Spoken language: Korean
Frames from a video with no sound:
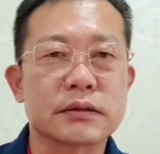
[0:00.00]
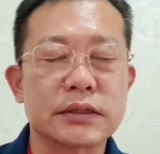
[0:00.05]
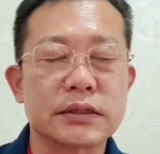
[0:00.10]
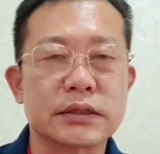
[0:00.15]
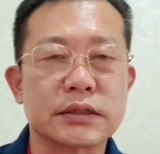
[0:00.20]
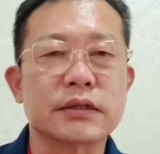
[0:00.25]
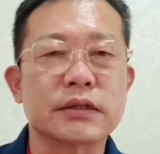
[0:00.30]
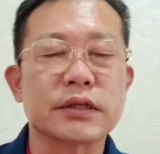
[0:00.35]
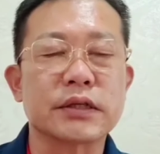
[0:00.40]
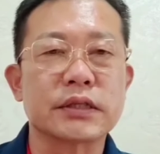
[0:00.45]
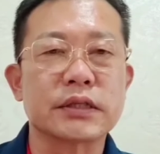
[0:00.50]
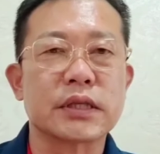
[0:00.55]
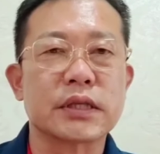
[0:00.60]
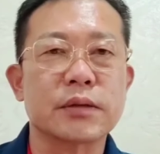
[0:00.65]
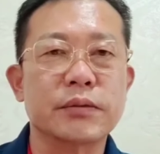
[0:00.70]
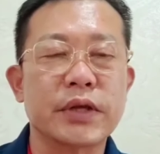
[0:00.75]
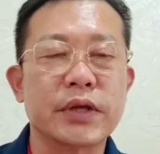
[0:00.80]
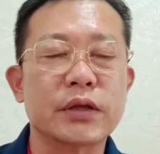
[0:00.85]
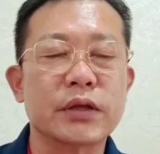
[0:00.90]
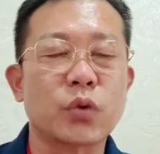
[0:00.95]
뜻이 들어있기
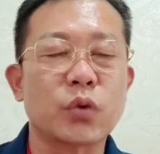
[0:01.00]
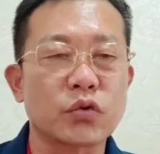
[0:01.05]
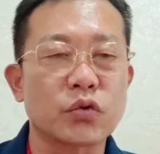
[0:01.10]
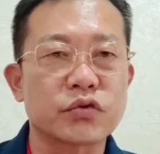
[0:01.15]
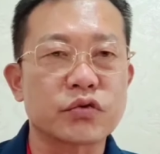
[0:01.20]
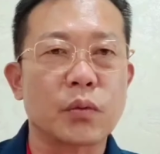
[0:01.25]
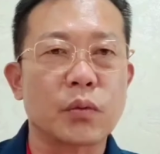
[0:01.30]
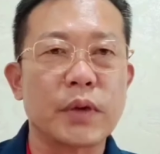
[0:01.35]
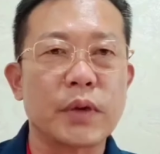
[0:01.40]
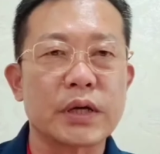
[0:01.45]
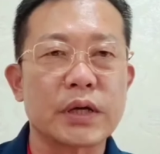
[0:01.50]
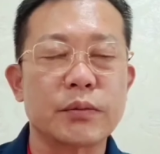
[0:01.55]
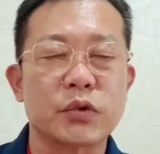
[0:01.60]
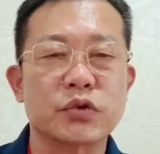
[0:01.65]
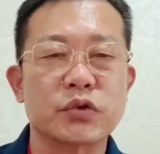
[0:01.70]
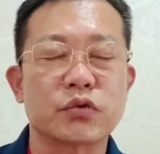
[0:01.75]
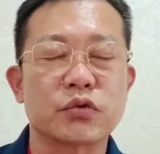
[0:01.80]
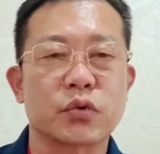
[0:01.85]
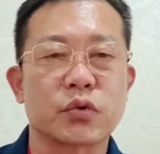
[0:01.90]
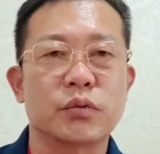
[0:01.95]
때문에 독수공방이
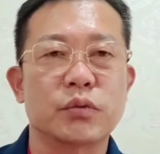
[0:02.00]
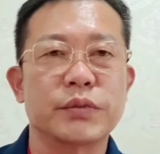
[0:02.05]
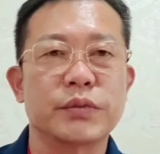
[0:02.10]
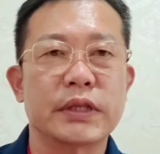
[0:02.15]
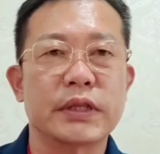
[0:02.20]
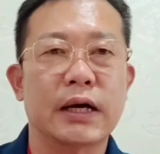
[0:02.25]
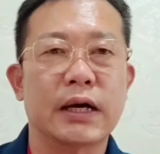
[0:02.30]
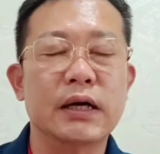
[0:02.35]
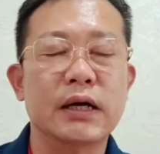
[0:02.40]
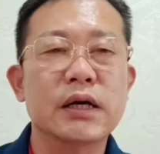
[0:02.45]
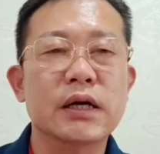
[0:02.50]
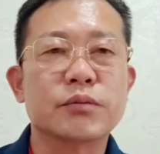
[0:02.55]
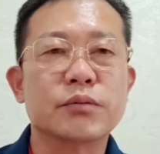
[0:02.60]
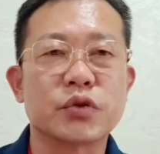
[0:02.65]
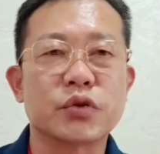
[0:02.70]
먼저 들어옵니다.